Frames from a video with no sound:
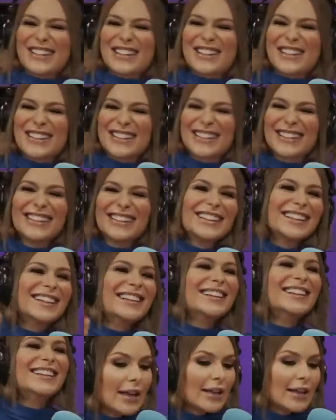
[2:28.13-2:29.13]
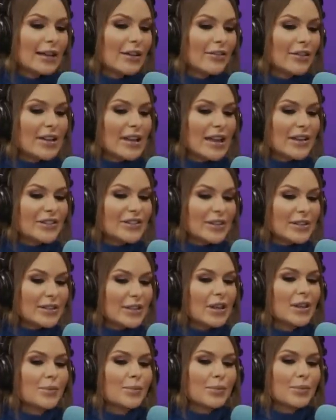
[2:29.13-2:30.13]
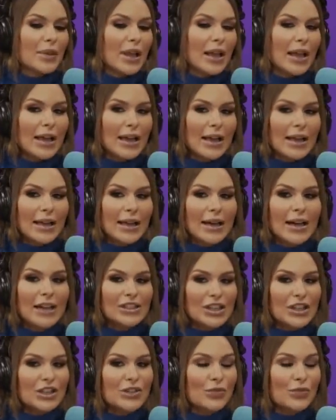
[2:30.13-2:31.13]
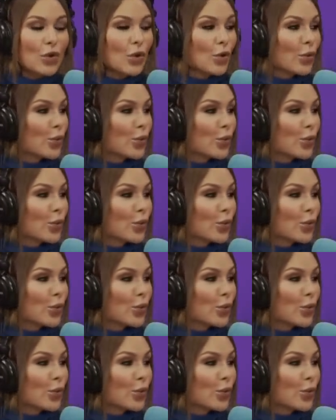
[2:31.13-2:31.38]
Tô falando. Na verdade, assim. É, a Beba. Ficou...